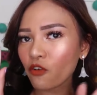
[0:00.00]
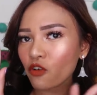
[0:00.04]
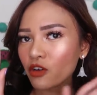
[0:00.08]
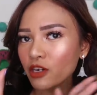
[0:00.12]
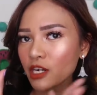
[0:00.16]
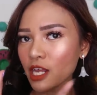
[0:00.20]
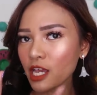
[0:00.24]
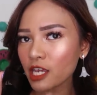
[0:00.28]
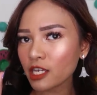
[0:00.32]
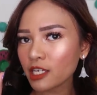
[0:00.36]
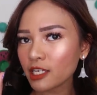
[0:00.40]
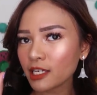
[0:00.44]

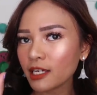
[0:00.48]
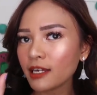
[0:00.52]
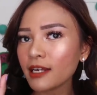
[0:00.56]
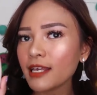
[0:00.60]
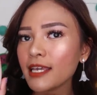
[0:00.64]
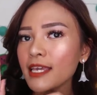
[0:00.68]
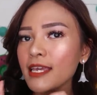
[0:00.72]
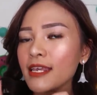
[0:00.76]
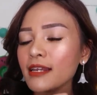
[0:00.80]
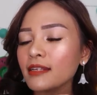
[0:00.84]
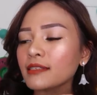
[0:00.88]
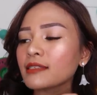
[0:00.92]

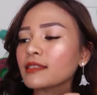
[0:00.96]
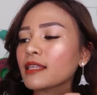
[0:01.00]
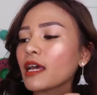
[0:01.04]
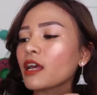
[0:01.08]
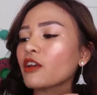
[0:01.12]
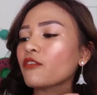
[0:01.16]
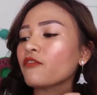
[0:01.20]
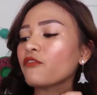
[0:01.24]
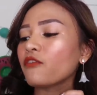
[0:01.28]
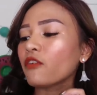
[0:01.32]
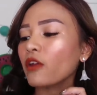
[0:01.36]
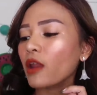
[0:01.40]
Foundation
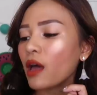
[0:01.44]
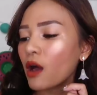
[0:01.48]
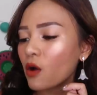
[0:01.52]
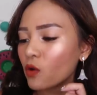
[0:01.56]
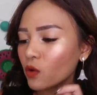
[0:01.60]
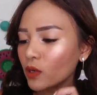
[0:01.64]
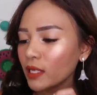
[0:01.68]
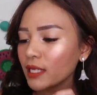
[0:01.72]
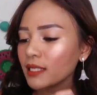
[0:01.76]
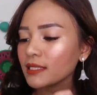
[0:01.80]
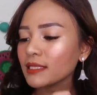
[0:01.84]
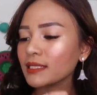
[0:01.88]
Instant
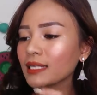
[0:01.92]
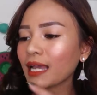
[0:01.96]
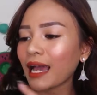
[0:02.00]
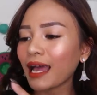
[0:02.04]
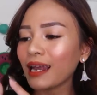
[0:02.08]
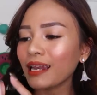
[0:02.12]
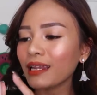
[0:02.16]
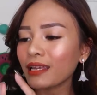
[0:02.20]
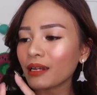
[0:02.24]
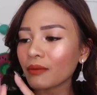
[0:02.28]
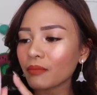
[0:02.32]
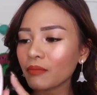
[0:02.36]
Flawless
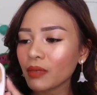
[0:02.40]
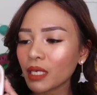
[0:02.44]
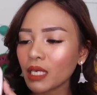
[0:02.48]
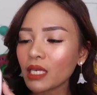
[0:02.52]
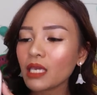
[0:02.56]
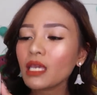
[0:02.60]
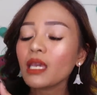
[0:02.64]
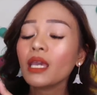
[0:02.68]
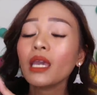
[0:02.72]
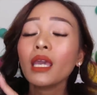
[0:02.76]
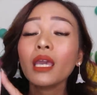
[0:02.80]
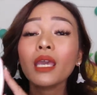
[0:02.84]
Color
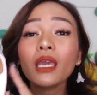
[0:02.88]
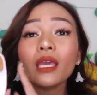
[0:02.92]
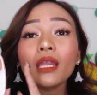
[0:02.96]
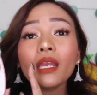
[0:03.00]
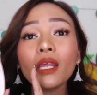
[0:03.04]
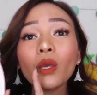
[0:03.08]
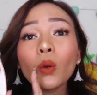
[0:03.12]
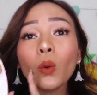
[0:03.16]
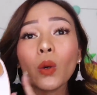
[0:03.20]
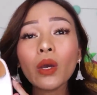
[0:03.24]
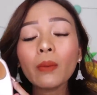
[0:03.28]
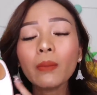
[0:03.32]
Me.
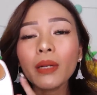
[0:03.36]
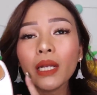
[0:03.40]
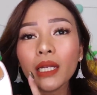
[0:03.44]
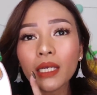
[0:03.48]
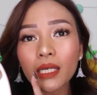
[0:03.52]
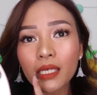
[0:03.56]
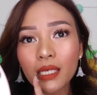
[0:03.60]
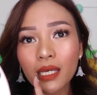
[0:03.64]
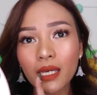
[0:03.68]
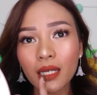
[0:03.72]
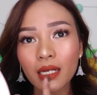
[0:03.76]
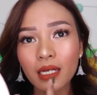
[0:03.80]
Ini gue
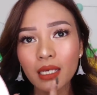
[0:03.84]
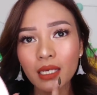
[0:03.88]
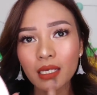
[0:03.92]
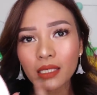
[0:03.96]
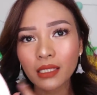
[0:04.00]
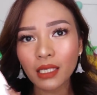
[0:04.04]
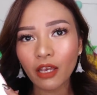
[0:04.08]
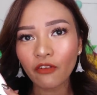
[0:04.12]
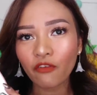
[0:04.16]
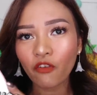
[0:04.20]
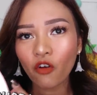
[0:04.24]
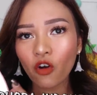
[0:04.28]
belinya
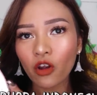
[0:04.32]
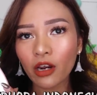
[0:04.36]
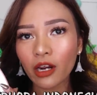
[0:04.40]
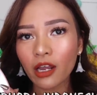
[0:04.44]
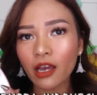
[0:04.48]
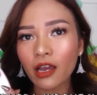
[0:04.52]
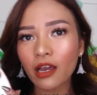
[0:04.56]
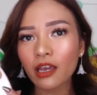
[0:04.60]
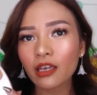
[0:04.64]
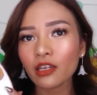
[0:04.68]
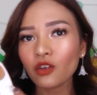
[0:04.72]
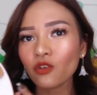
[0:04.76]
di
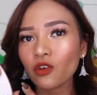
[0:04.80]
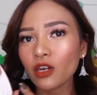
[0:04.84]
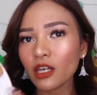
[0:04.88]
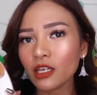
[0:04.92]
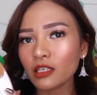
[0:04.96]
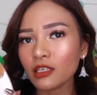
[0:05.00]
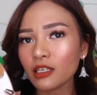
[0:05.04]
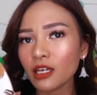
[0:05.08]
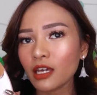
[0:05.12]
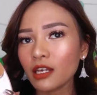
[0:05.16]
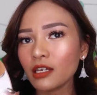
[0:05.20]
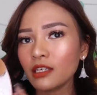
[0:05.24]
Sephora
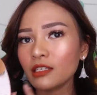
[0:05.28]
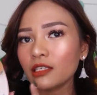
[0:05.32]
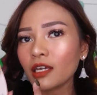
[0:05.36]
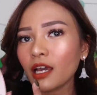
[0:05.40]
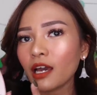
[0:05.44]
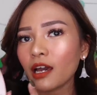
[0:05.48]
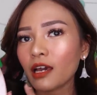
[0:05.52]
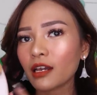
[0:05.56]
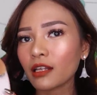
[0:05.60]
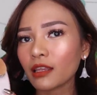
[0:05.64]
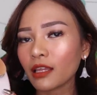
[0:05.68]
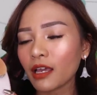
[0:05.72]
Indonesia di
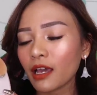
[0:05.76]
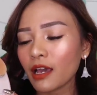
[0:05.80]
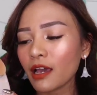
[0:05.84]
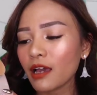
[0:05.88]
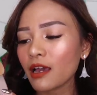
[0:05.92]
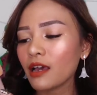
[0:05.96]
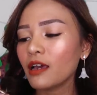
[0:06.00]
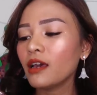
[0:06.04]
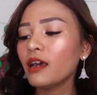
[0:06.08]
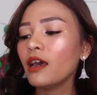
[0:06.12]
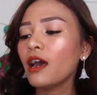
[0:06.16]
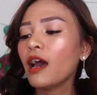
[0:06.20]

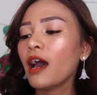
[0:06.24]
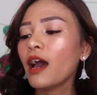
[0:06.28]
Jakarta.